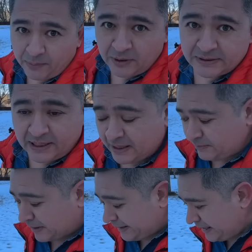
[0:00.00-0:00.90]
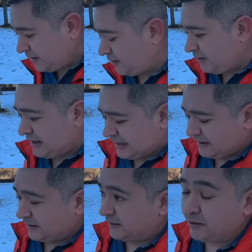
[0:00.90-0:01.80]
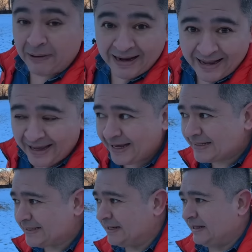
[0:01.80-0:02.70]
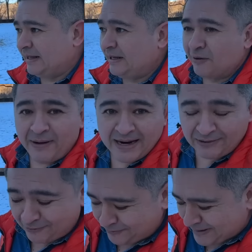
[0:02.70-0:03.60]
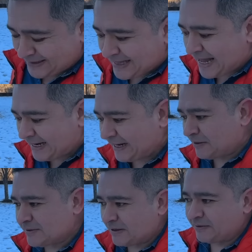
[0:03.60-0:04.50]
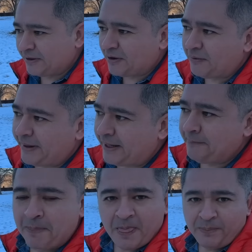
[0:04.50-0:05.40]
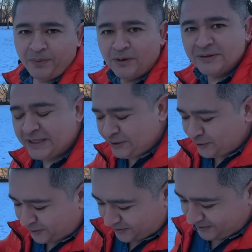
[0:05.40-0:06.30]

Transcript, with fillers: a molestar al marido, digo al ex, y lo van a atormentar, que no se los dejo ver. No, señor.